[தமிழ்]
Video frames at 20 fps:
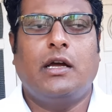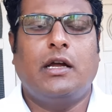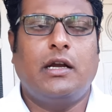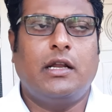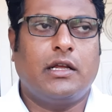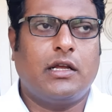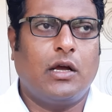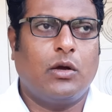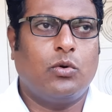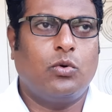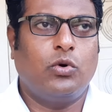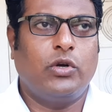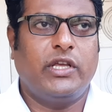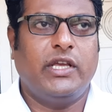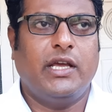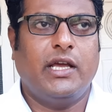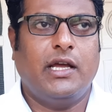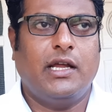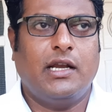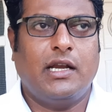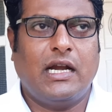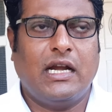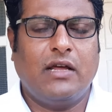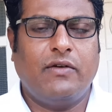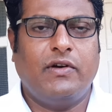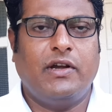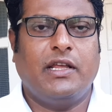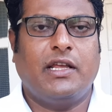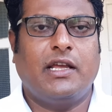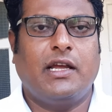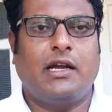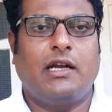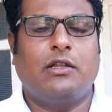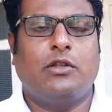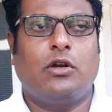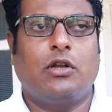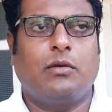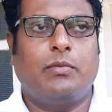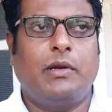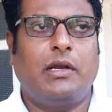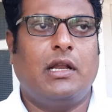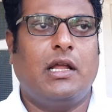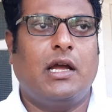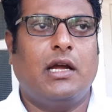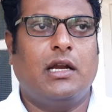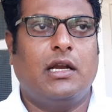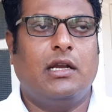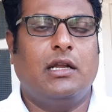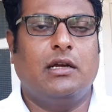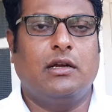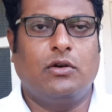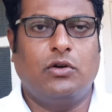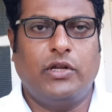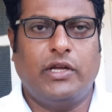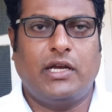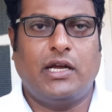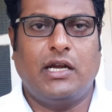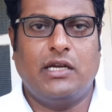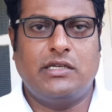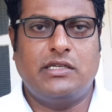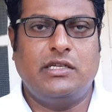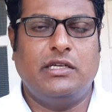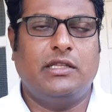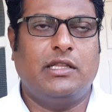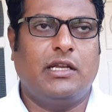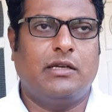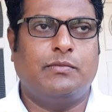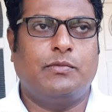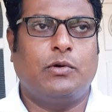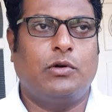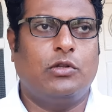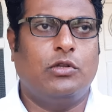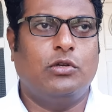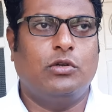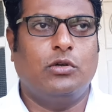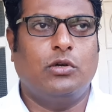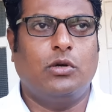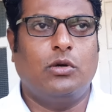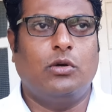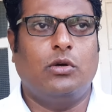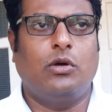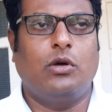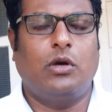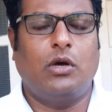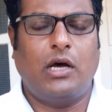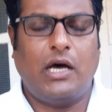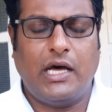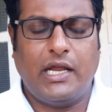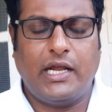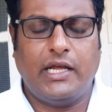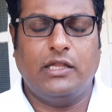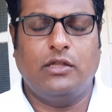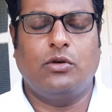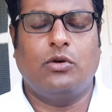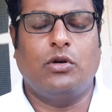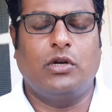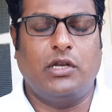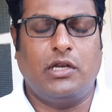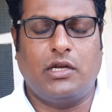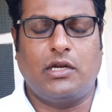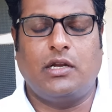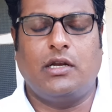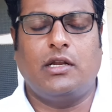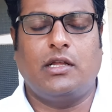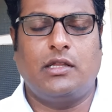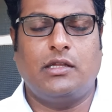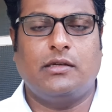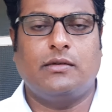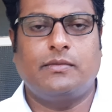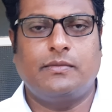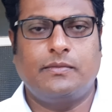எடுக்கக்கூடிய நடவடிக்கைகள் தொடர்பில் நாங்கள் எங்களுடைய கட்சி தற்பொழுது ஆராய்ந்து கொண்டிருக்கின்றது